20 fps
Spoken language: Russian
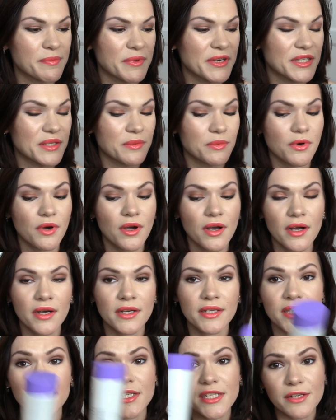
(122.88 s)
поэтому
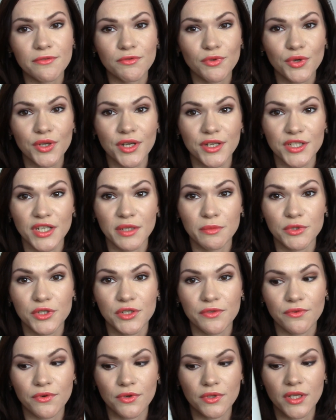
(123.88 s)
если вдруг я где-нибудь
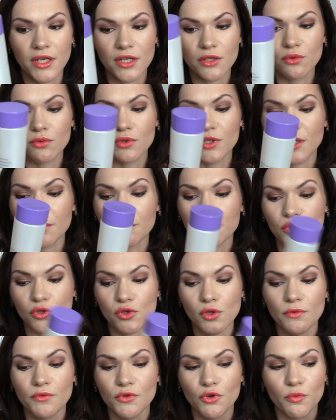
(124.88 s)
его найду, я,
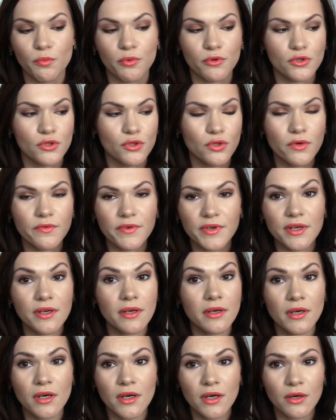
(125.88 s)
безусловно, куплю снова.
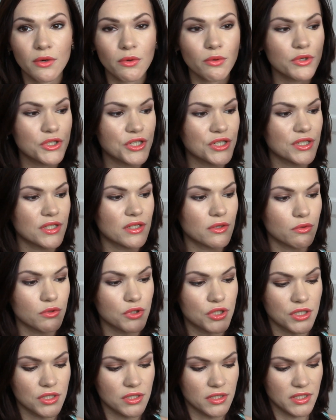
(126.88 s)

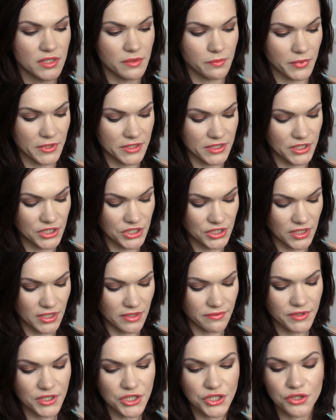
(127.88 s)
Очень-очень
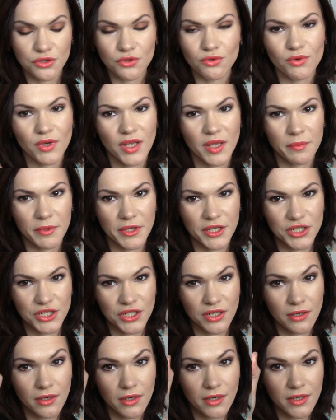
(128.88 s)
симпатичная вещь. Ну и, опять
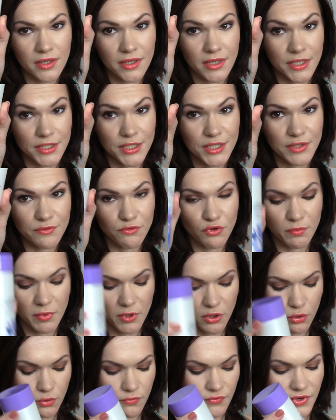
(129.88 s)
же, красивая
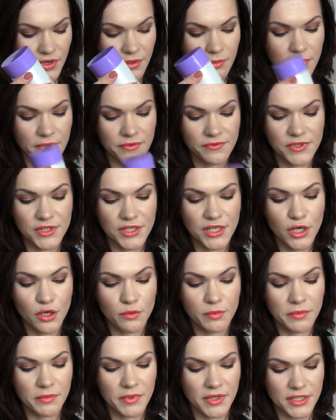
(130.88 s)
упаковка. Мы все
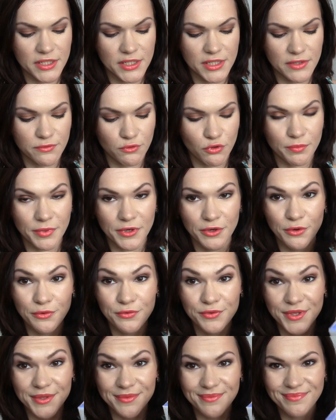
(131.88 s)
любим красивые
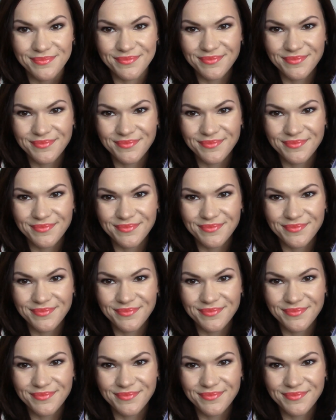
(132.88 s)
упаковки.